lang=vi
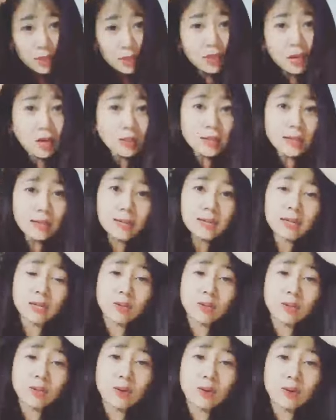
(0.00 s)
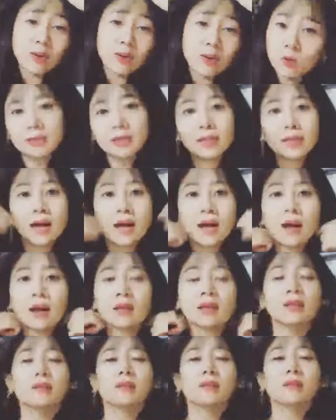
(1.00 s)
có thấy cái điện thoại của chị trên đó
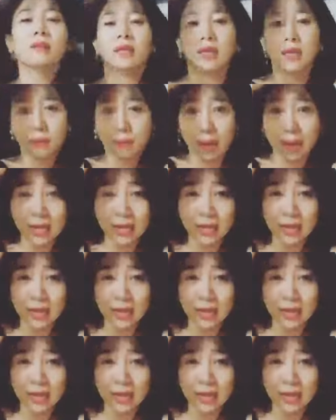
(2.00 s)
nhưng mà để ngày mai